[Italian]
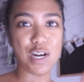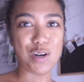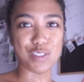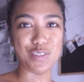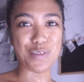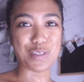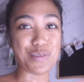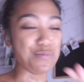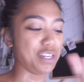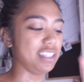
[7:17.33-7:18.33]
Ottimo,
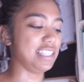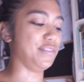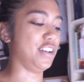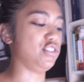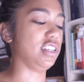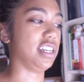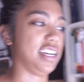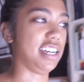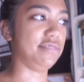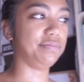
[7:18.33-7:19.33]
sono pure disfagica
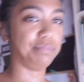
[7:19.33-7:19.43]
raga.